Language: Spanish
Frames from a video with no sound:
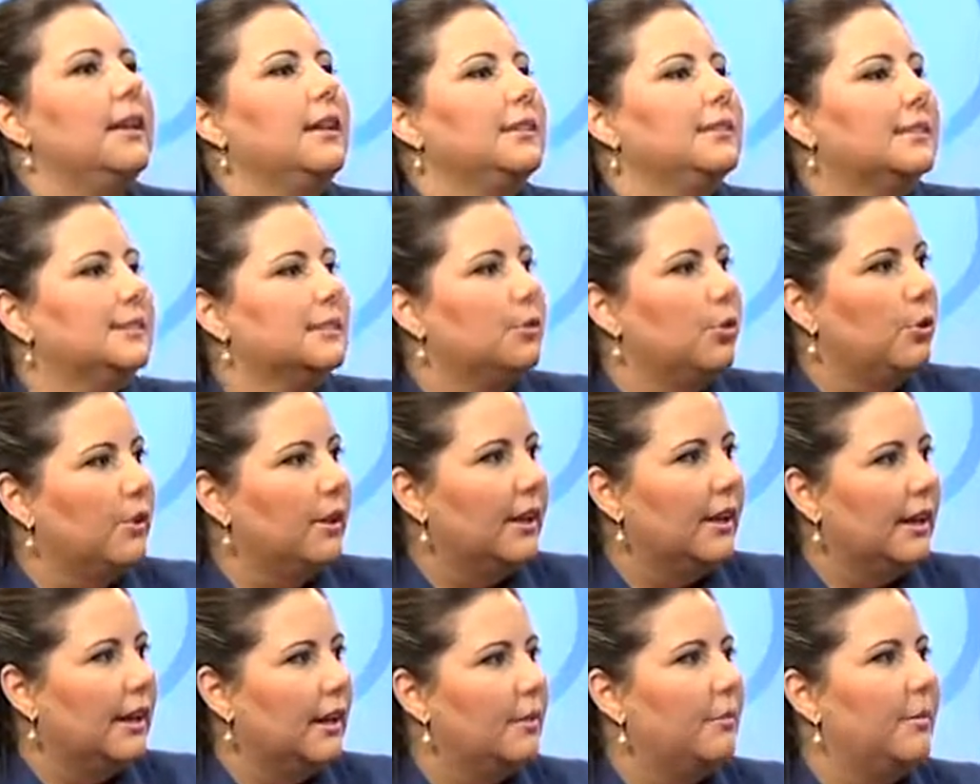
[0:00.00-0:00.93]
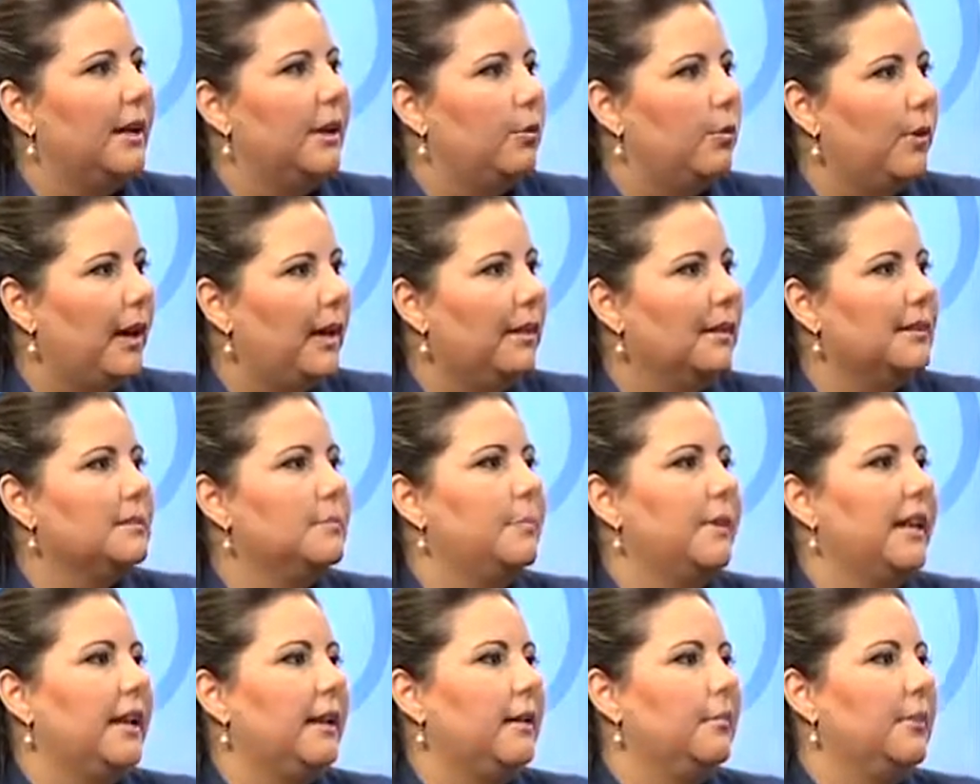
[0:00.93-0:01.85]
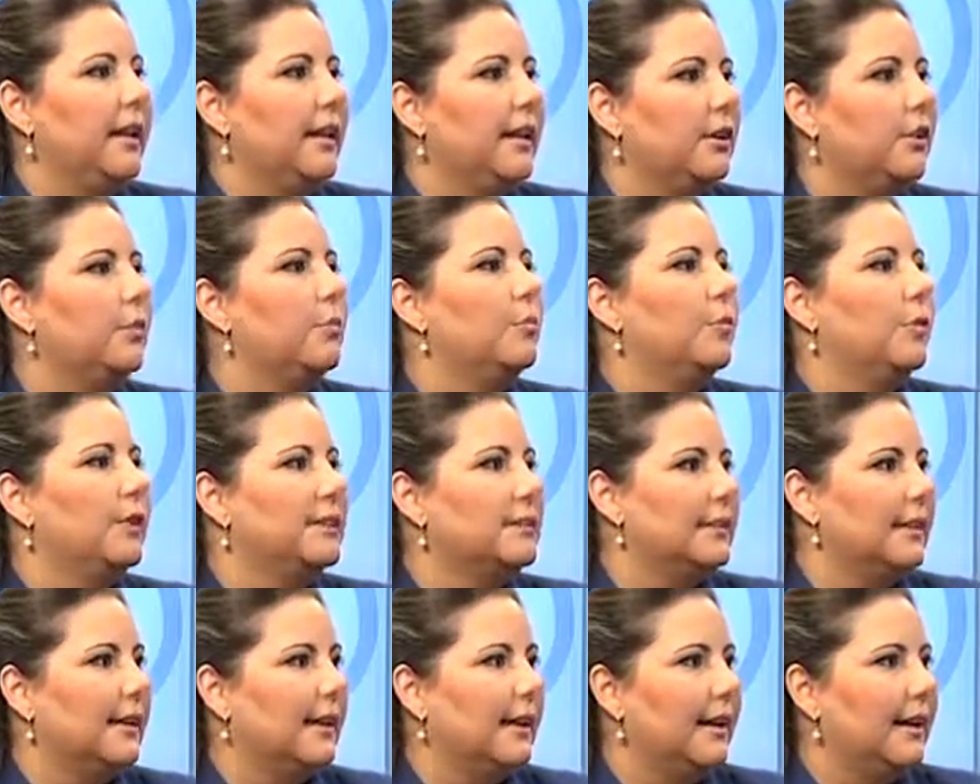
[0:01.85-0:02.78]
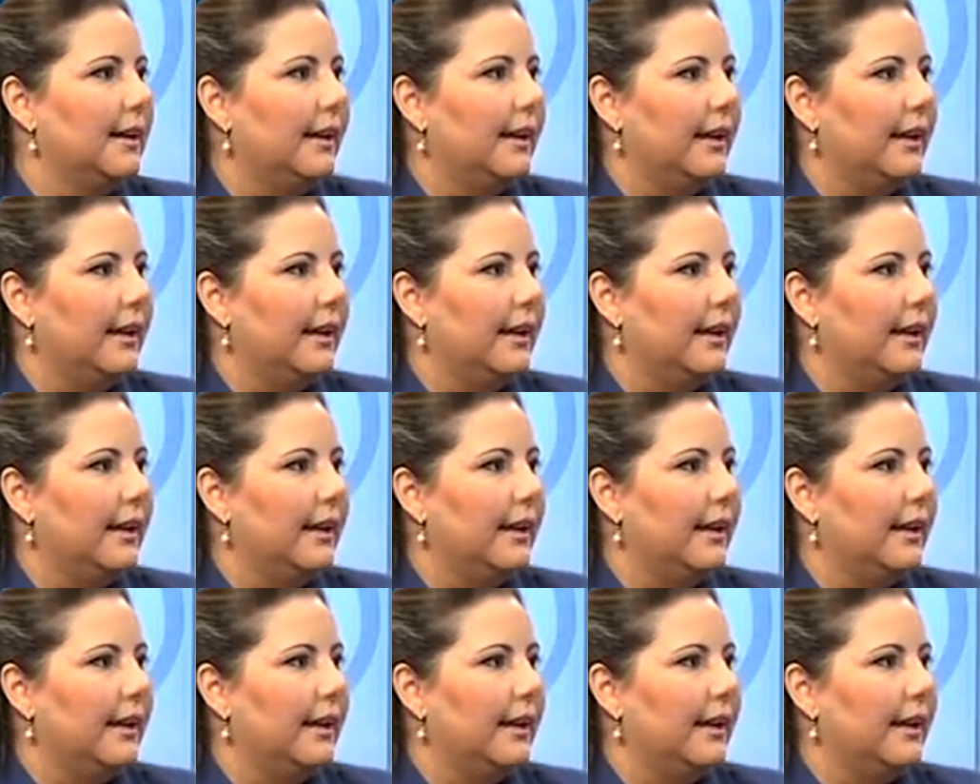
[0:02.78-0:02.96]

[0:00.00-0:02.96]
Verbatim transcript: son reevaluadas para ver cómo está